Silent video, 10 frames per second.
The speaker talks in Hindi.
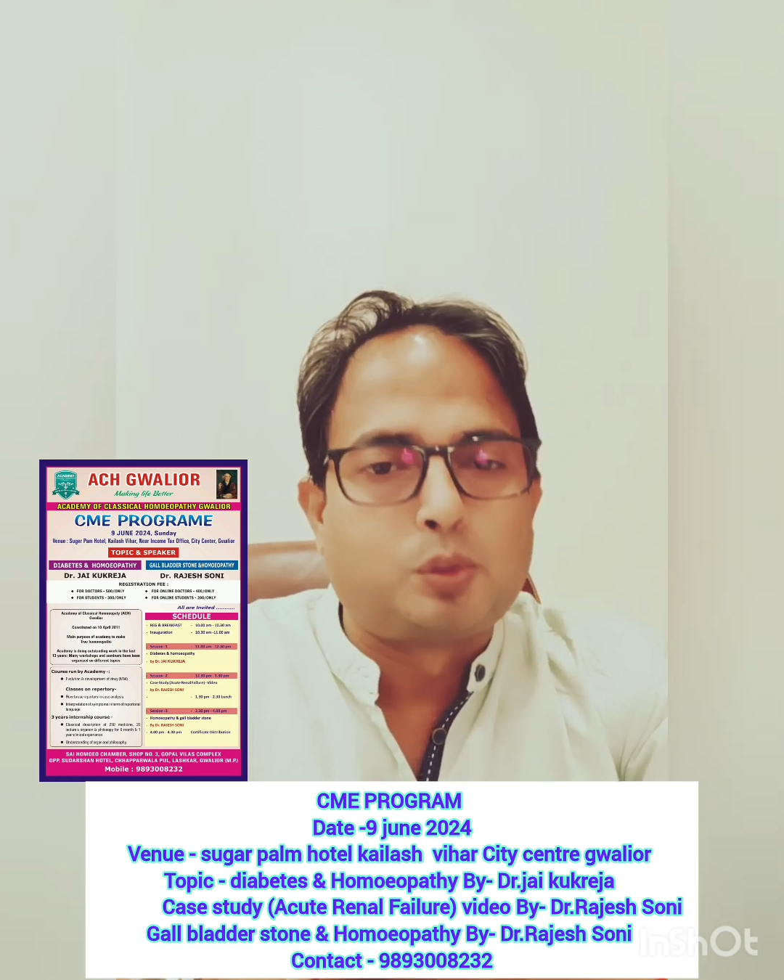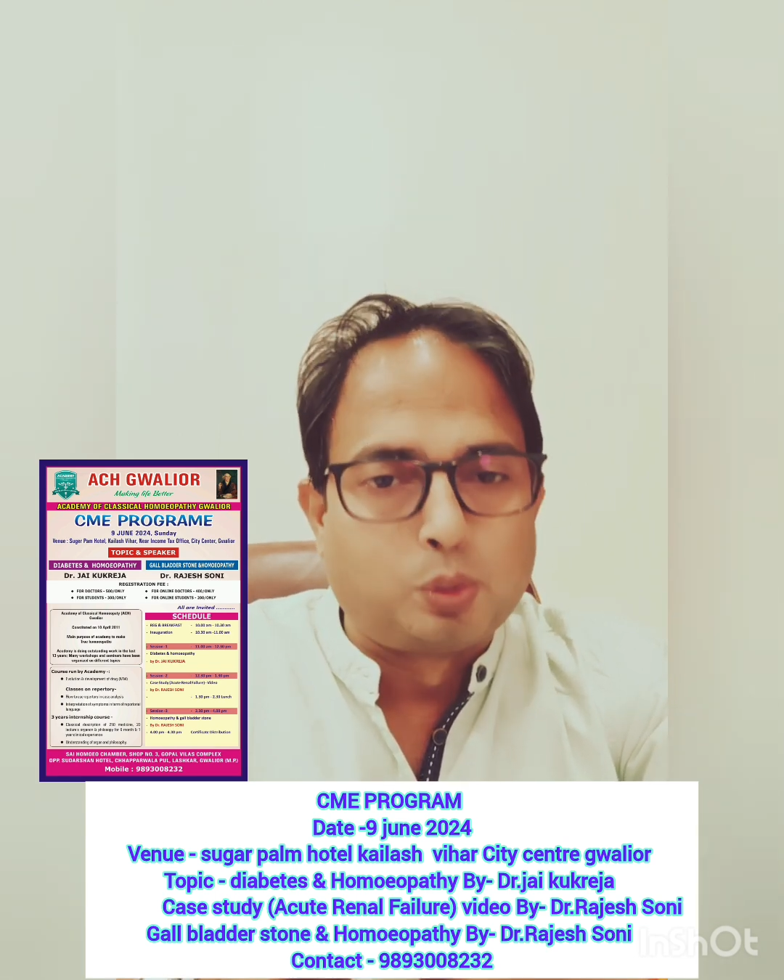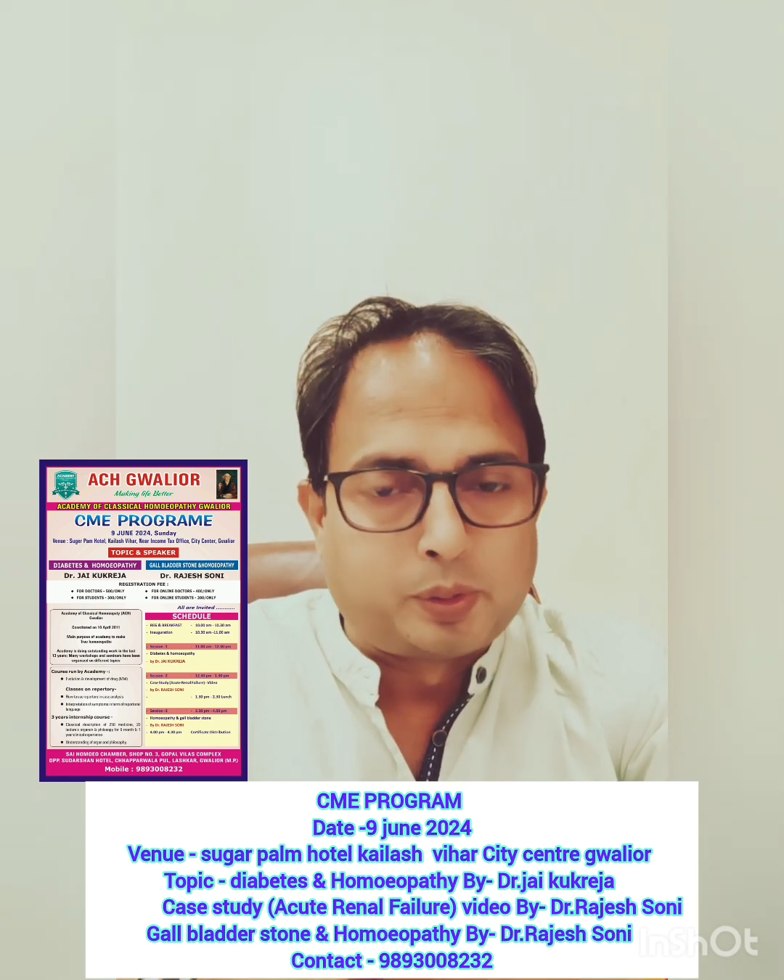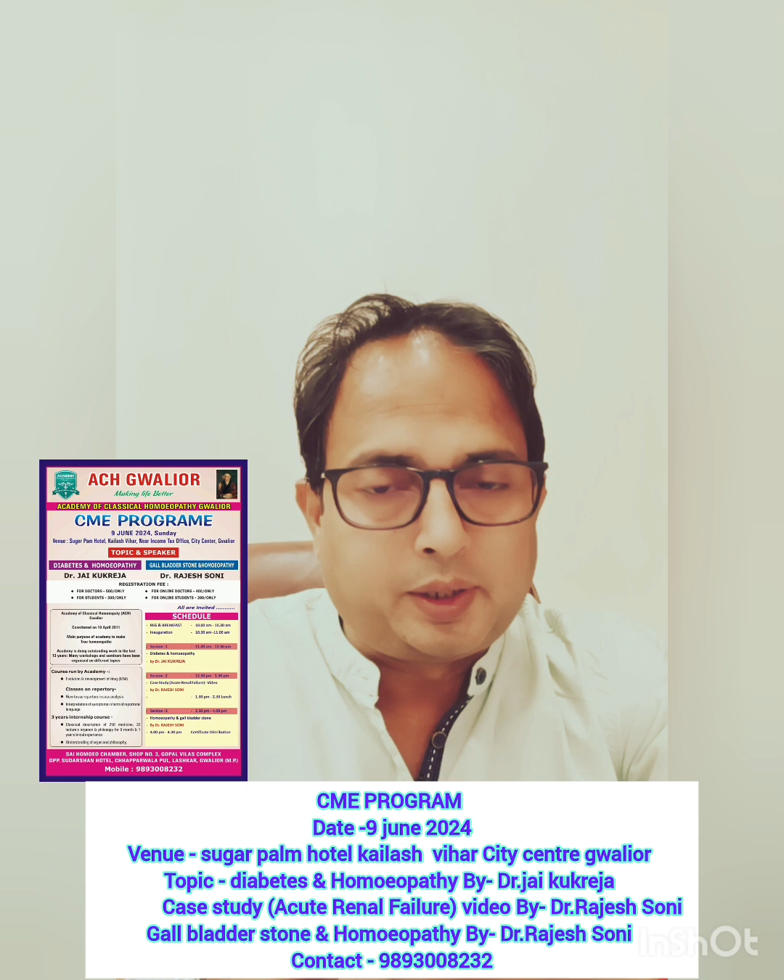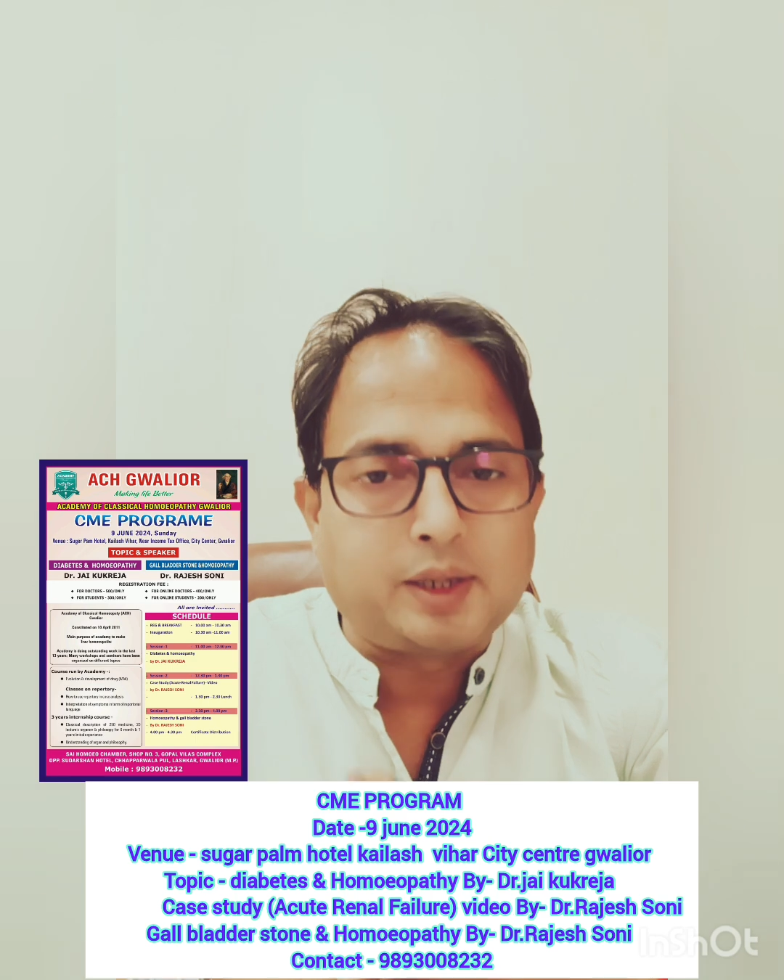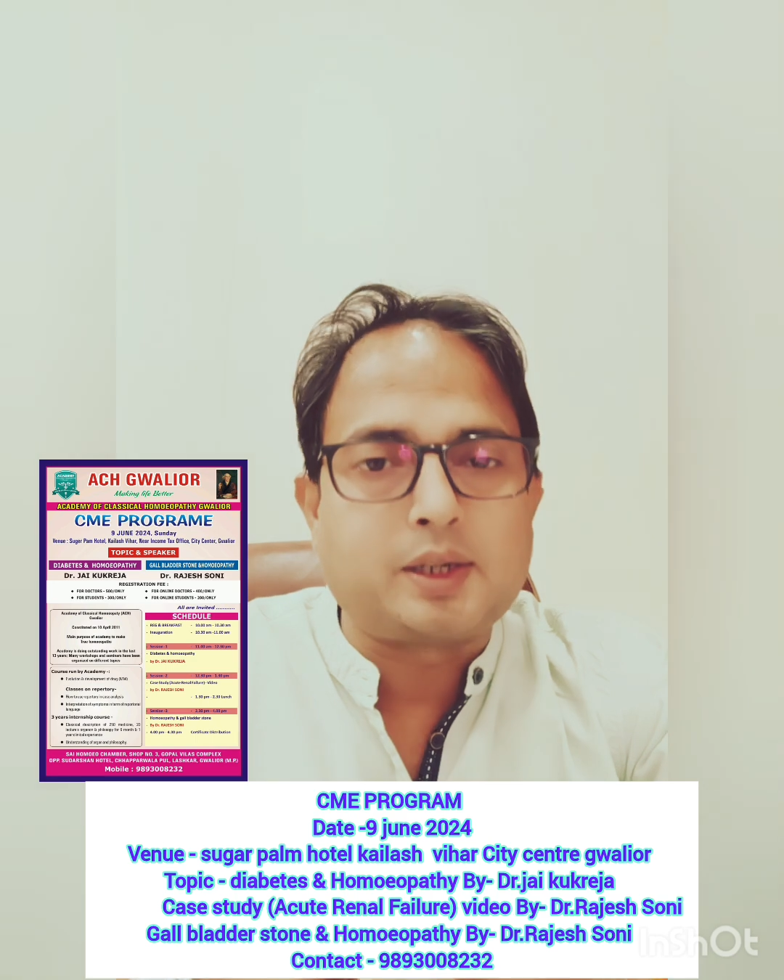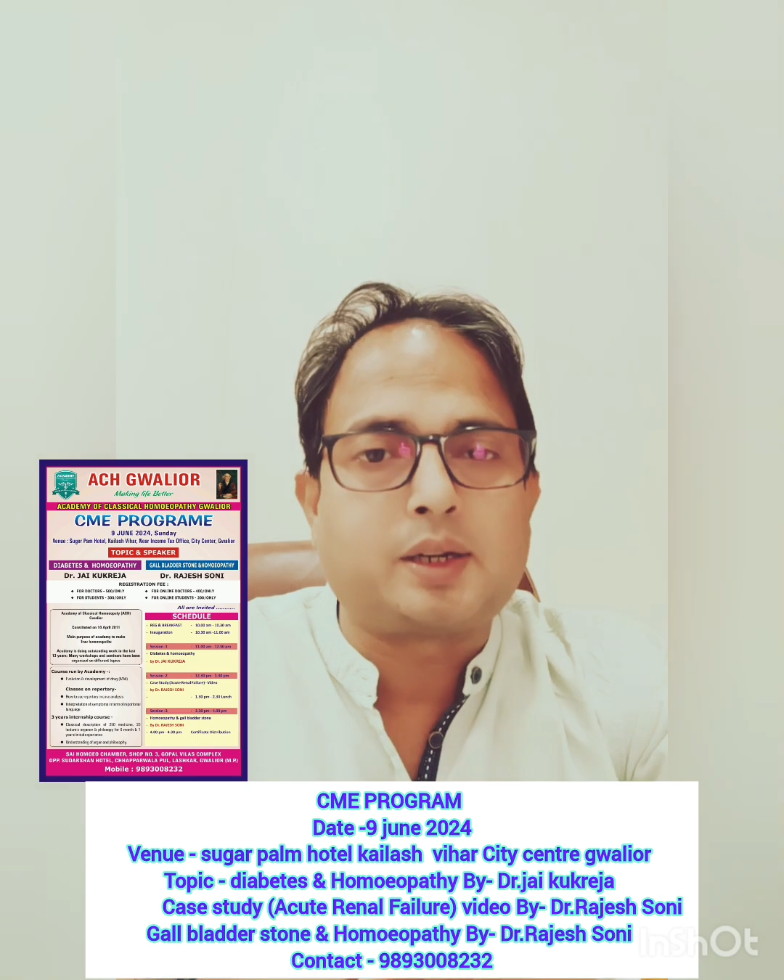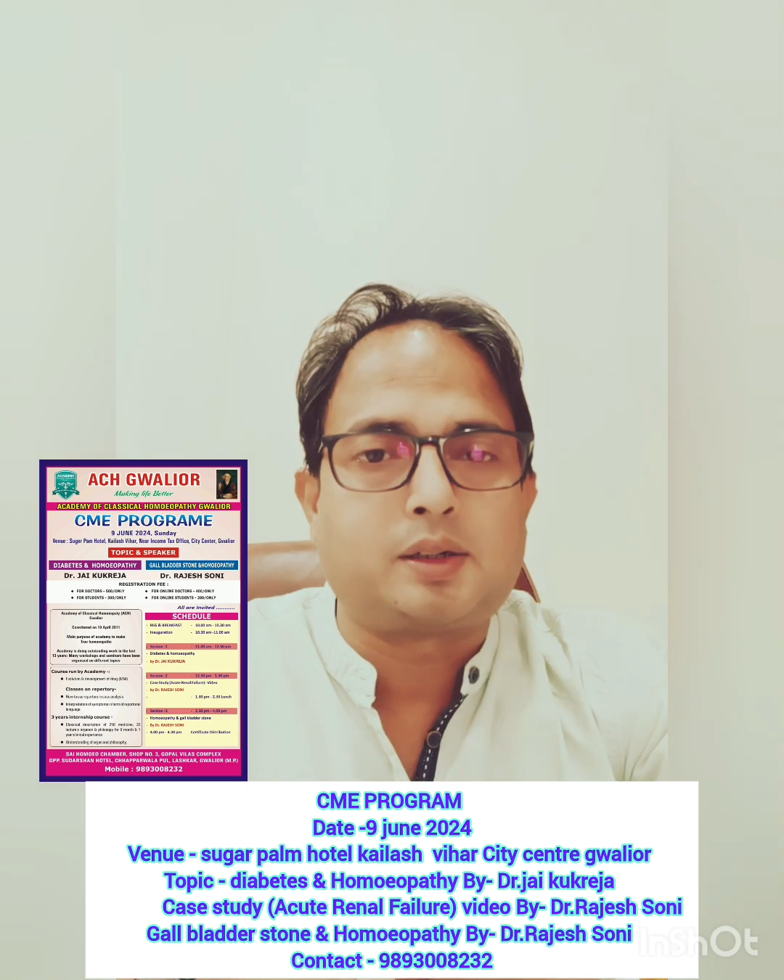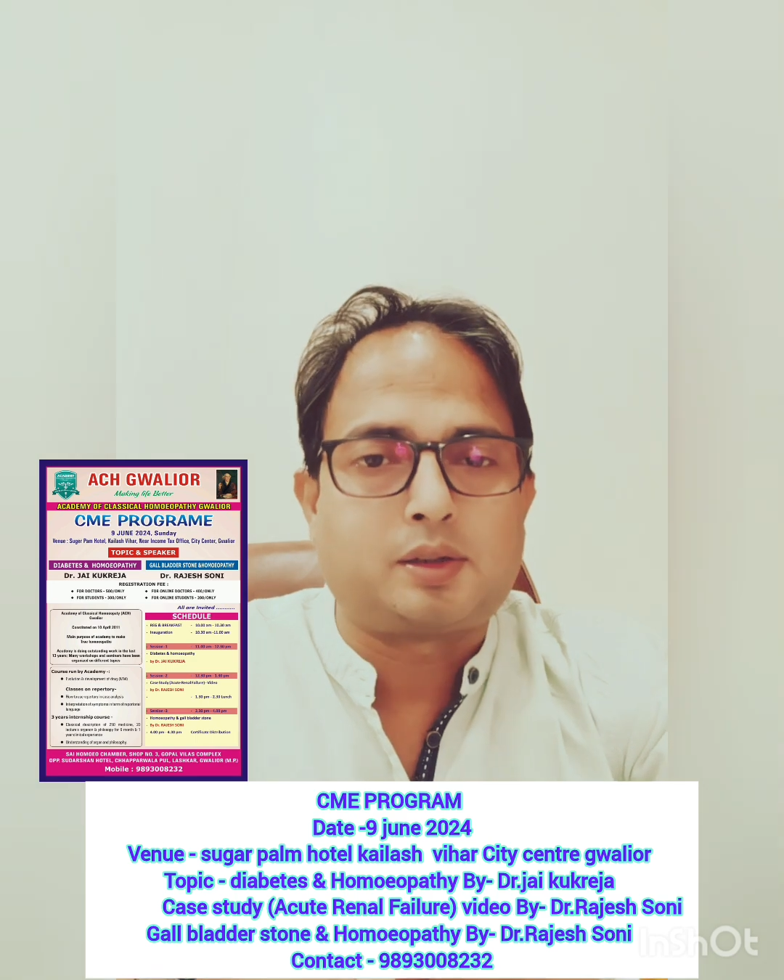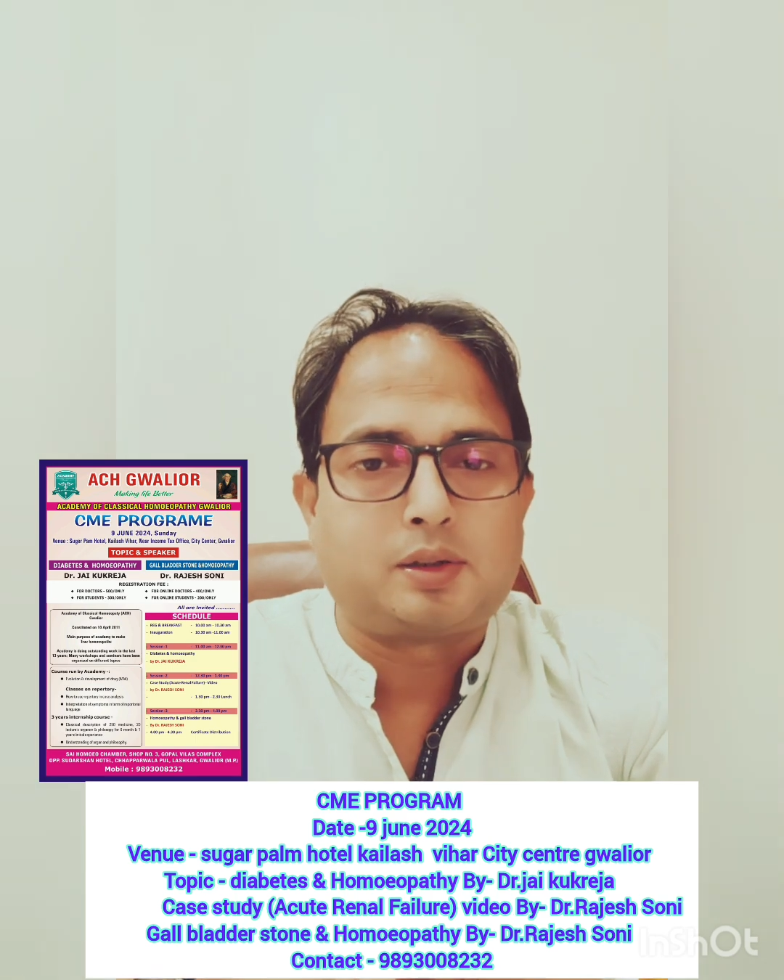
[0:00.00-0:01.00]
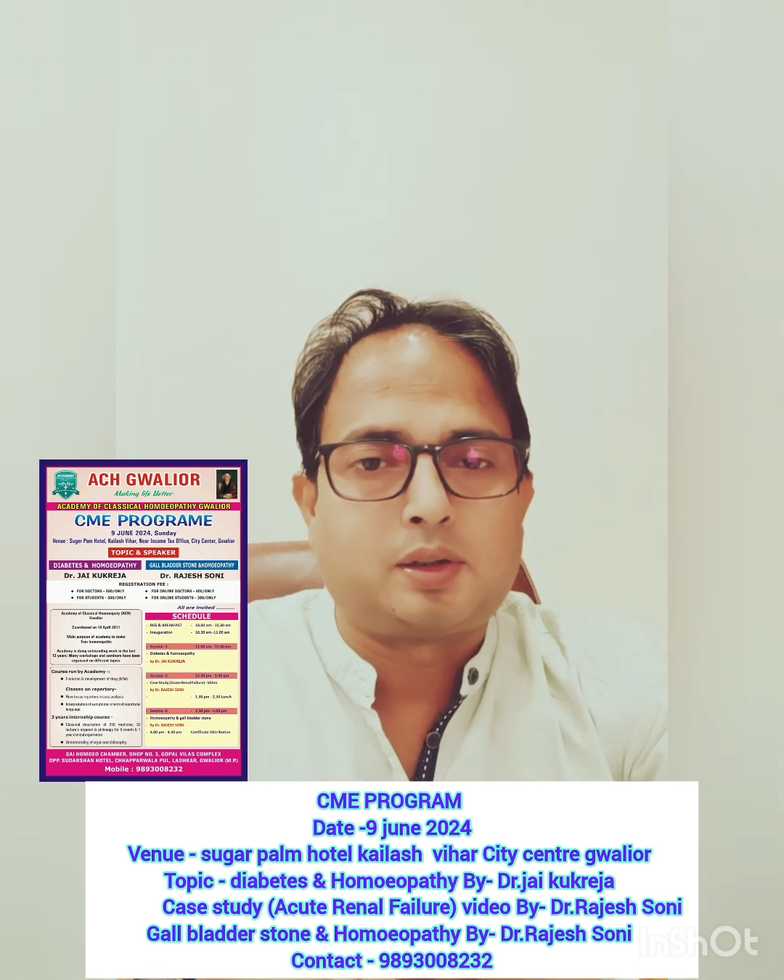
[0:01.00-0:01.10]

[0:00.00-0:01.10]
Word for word: दूर किया जाएगा